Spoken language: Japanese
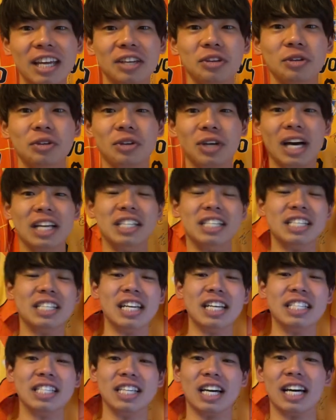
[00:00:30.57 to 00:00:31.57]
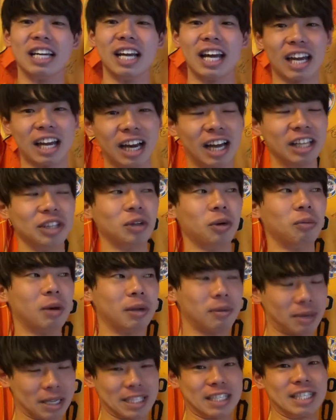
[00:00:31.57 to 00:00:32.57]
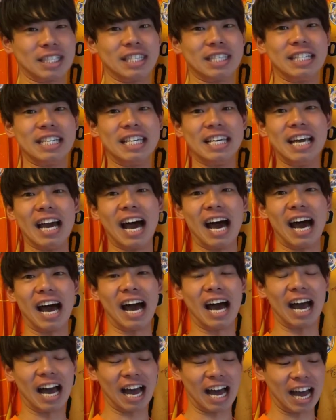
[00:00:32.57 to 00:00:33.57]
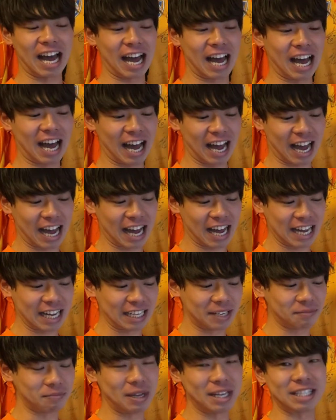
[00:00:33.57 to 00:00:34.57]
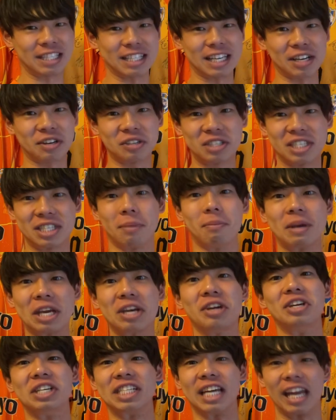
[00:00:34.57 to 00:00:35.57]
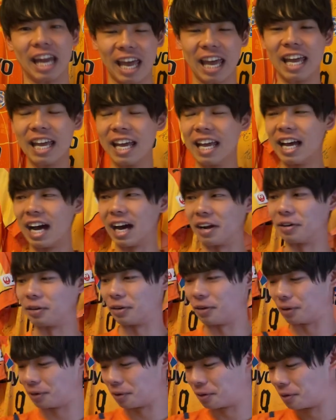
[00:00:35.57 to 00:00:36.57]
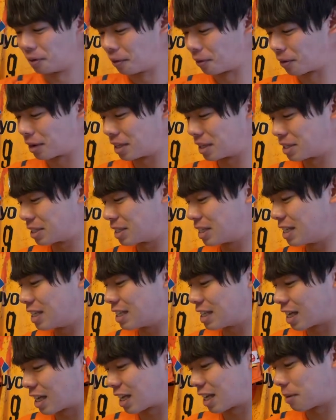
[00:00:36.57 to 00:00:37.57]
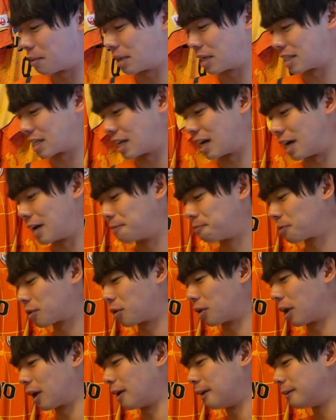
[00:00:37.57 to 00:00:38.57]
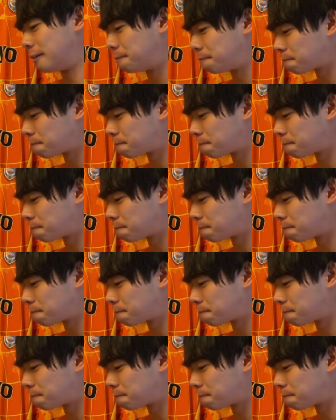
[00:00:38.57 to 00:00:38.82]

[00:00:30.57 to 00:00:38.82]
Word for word: いう感じなんじゃないかなと思います。いやー、めちゃくちゃびっくりしたね。俺、ついさっきまでさ、これ、